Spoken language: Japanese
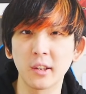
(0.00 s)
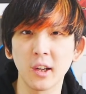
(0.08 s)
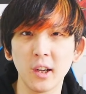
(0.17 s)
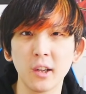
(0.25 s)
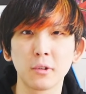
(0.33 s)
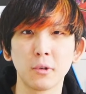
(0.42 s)
た
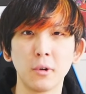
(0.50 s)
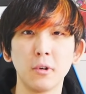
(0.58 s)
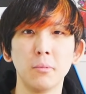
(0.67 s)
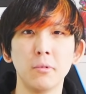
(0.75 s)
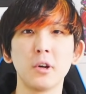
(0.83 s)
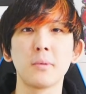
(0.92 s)
なと
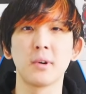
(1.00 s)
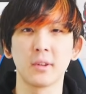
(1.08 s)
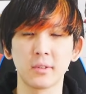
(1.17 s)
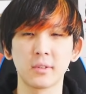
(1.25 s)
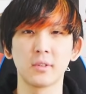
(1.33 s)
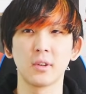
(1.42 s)
思い
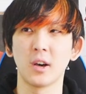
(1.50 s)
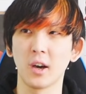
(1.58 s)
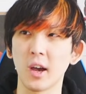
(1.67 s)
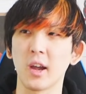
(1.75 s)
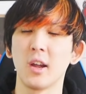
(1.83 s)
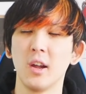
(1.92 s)
ます。
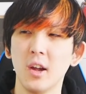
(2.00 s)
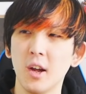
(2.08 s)
はい。